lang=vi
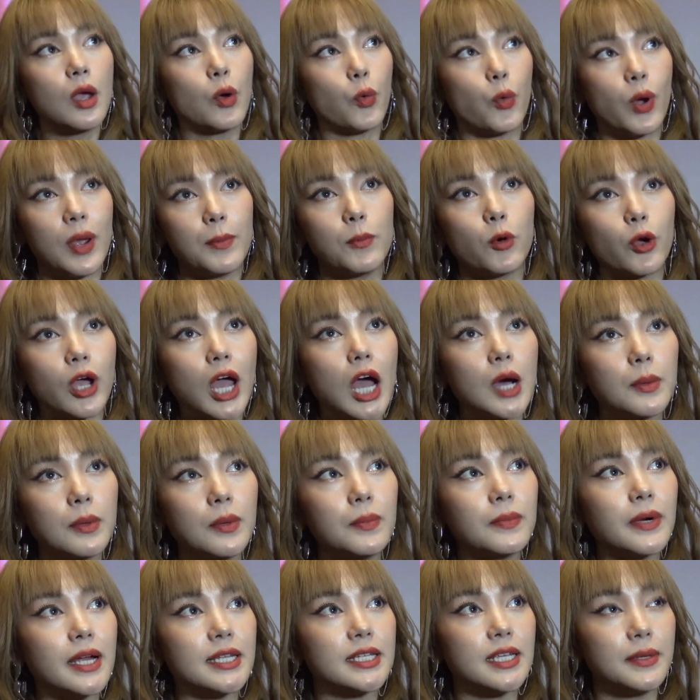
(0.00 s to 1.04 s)
ngoài một cái
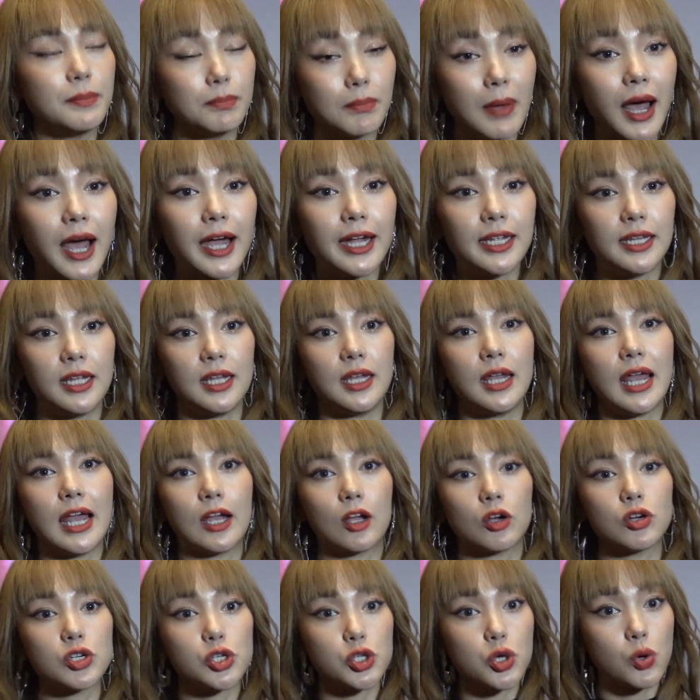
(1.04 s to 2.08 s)
album ra chín bài thì Hằng
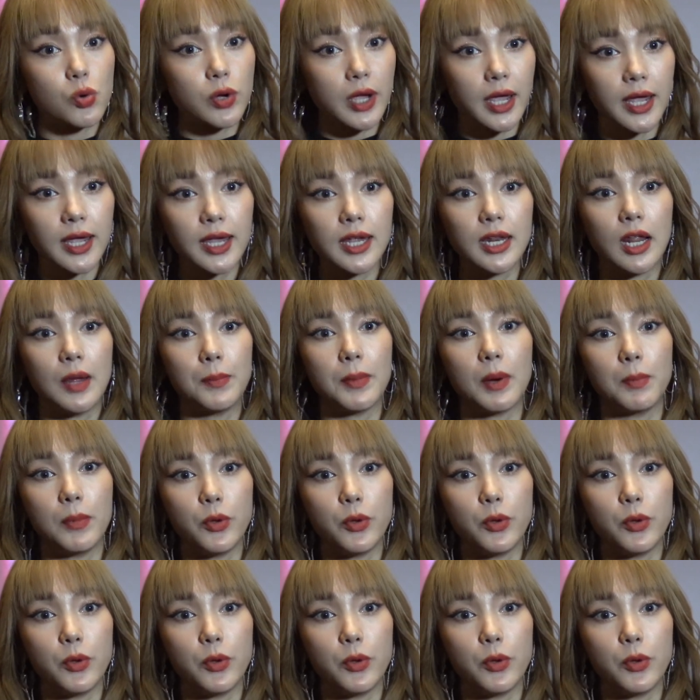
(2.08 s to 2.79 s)
có showcase để mà